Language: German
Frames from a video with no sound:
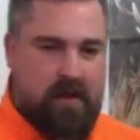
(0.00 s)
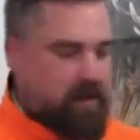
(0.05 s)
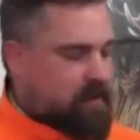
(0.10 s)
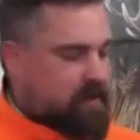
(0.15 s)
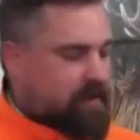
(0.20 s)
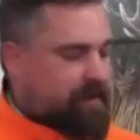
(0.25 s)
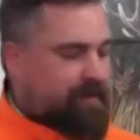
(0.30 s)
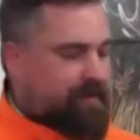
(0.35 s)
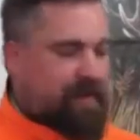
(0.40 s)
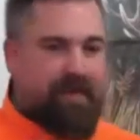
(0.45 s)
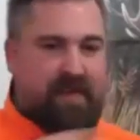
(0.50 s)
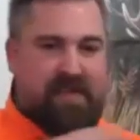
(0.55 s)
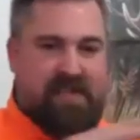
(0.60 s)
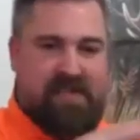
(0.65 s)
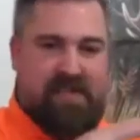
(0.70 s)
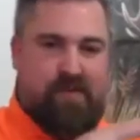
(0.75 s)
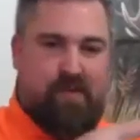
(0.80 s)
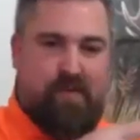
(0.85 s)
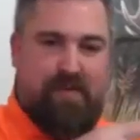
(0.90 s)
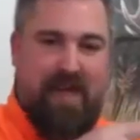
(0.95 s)
Die Waffe ist
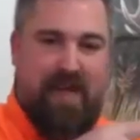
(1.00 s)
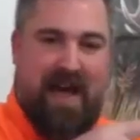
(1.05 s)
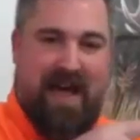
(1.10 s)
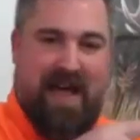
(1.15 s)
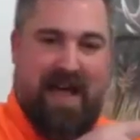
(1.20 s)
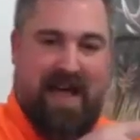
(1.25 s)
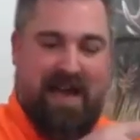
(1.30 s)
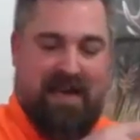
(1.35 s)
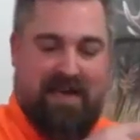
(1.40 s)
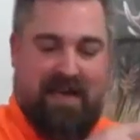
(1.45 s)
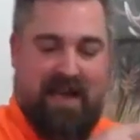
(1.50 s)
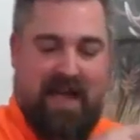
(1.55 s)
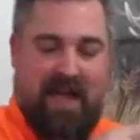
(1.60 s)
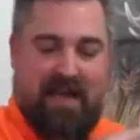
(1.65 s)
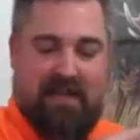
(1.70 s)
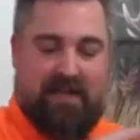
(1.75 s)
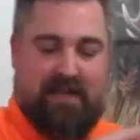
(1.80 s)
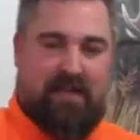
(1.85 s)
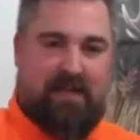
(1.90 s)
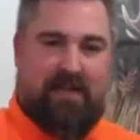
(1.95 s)
nunmehr
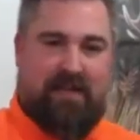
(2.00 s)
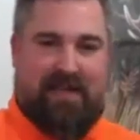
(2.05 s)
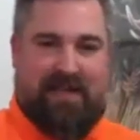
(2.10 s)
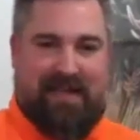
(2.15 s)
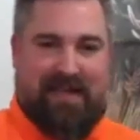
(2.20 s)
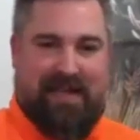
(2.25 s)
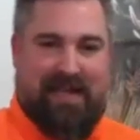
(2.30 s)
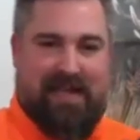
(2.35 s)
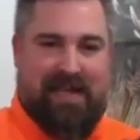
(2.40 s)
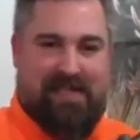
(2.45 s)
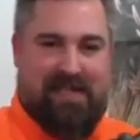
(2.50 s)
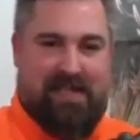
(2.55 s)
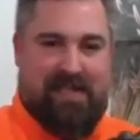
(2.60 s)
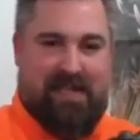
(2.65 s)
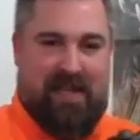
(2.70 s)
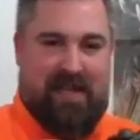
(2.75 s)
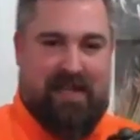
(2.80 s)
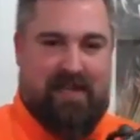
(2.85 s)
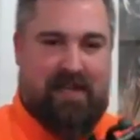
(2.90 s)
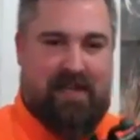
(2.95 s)
entladen, gesichert,